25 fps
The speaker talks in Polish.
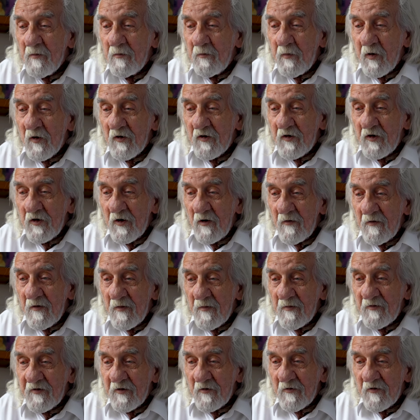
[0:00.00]

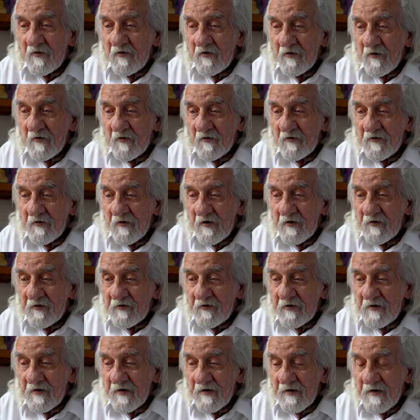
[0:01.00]
Podjąłem tą
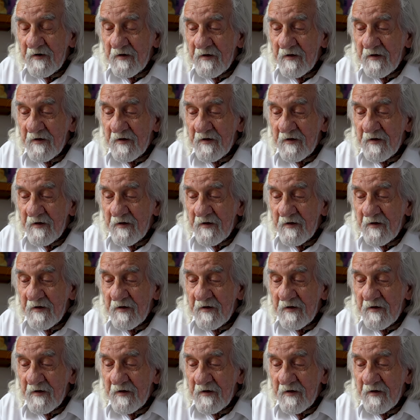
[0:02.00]
książeczkę,